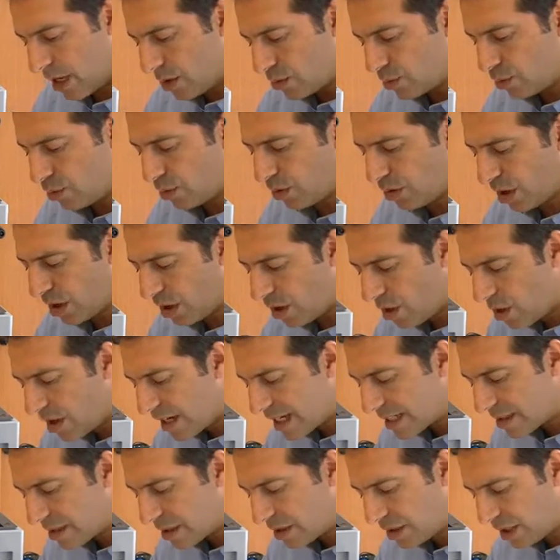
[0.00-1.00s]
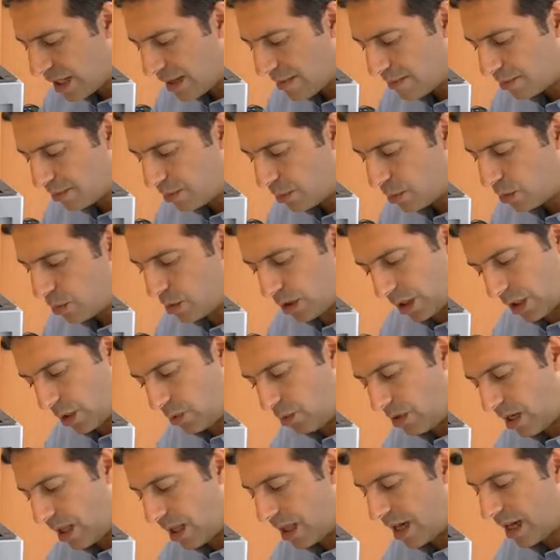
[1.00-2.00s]
Sucedió en este tiempo que
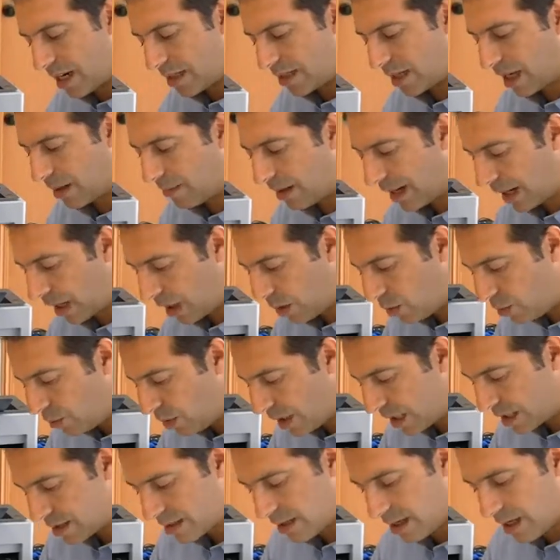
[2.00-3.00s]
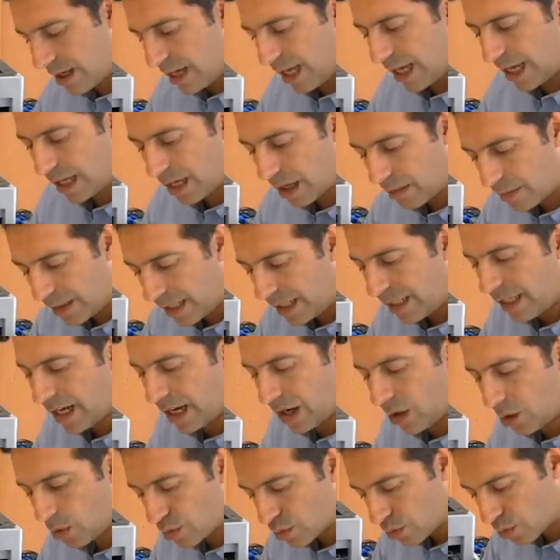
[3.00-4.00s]
una de las cabalgaduras en que
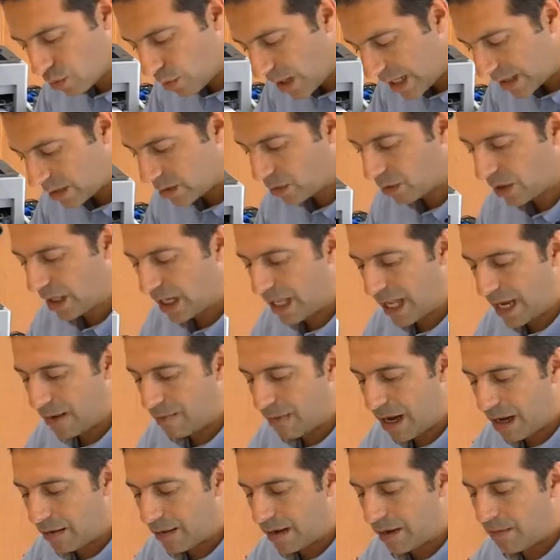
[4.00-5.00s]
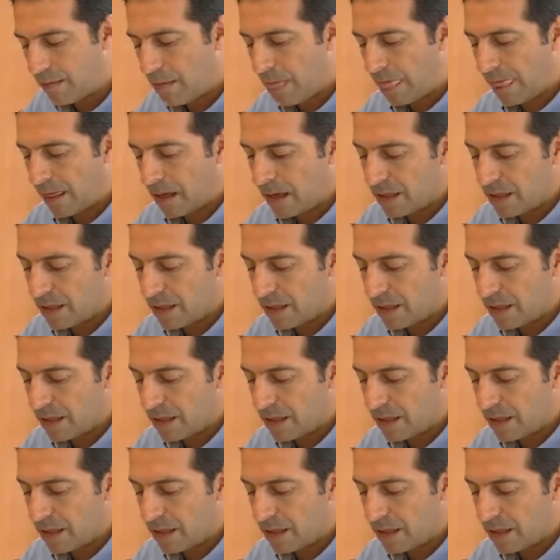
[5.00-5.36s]
venían los cuatro que llamaban